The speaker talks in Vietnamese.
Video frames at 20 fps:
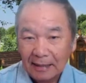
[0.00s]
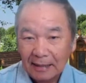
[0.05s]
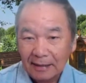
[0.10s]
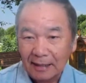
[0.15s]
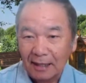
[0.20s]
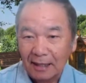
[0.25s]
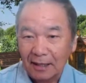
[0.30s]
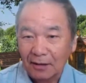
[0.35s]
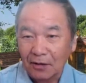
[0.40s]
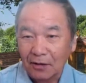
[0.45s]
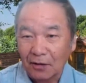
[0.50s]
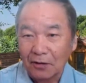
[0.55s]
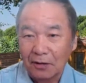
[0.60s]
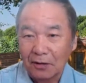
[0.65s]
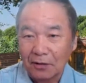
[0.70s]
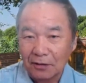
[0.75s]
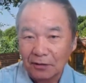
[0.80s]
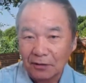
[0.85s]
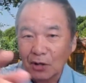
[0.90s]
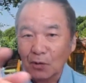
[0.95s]
tiền
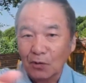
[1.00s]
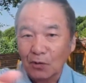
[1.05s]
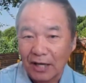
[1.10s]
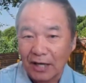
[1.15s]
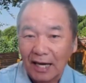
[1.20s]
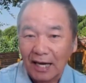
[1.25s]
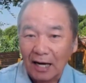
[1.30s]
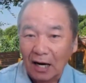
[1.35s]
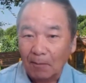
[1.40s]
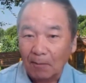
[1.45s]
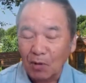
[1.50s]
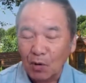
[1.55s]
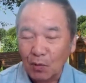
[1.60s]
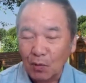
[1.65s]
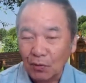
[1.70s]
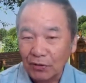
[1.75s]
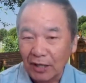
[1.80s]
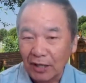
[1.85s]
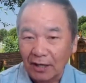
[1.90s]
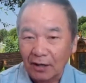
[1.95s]
cơ tàu kỳ là
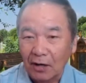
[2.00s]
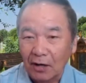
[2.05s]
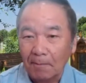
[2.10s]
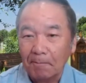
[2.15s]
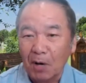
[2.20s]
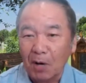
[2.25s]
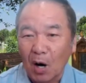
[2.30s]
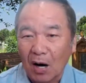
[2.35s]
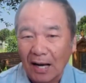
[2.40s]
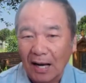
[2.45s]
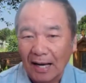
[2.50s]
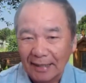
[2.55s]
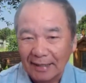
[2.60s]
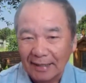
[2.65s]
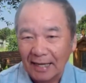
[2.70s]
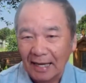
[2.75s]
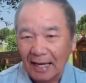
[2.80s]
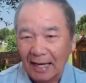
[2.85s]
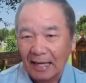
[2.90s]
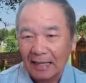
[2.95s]
mù tiền cơ bỏ hạt
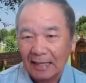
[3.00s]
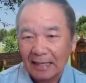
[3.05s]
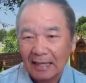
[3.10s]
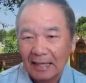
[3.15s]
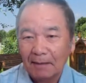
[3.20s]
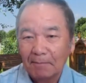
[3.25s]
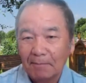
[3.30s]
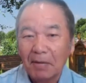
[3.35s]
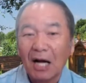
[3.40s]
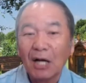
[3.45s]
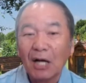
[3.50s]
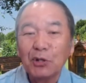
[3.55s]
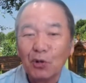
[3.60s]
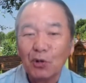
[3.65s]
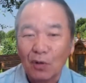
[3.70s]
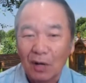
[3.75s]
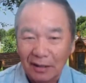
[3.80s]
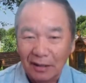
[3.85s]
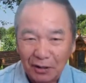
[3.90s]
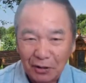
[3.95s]
tiền hạ
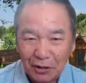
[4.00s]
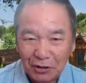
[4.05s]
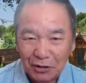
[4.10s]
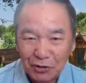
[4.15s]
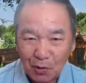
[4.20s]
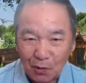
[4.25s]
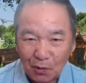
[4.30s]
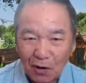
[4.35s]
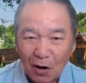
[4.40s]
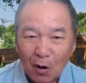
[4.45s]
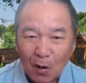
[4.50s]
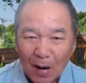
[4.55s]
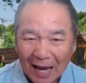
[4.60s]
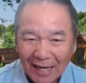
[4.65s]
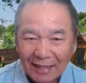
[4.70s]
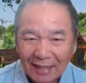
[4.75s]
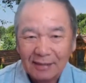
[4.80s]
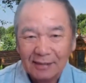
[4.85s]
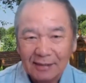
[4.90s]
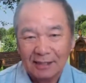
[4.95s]
chuẩn đời dùng cầu
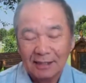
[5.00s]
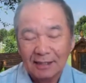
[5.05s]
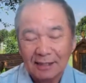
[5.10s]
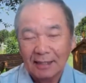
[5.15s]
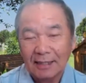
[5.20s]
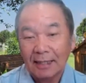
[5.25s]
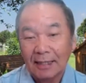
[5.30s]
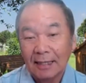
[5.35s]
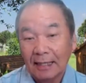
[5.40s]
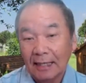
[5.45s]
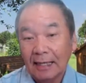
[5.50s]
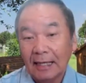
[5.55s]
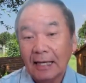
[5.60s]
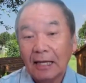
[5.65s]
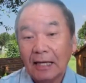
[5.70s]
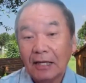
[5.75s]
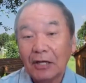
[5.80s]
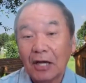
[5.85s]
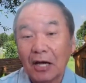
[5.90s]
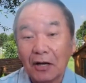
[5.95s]
hành
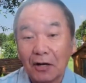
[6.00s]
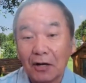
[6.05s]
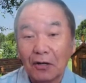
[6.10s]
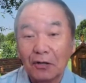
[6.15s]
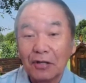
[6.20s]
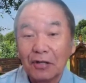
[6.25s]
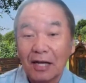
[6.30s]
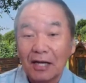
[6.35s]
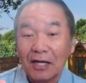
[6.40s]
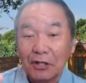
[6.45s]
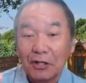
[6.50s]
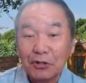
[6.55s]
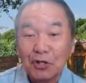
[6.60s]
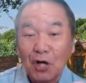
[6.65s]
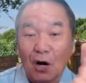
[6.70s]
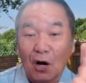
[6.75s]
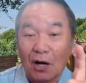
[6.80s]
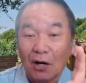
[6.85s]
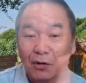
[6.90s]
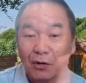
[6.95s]
tiền cơ tê đi
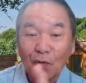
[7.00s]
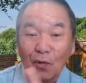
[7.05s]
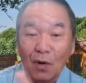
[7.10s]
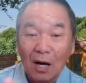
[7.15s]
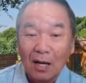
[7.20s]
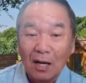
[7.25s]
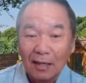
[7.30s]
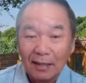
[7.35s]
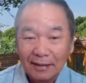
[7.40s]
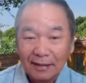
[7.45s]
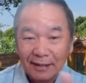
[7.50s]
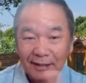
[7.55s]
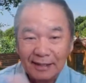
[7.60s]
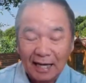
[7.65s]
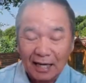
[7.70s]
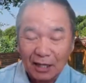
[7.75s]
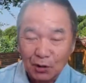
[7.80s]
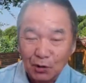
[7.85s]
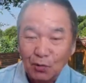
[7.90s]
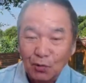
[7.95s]
đua
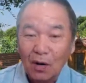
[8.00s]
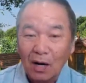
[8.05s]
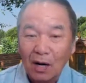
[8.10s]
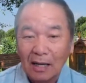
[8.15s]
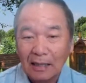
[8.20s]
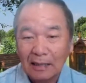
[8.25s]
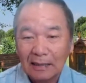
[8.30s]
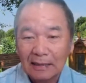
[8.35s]
dành đua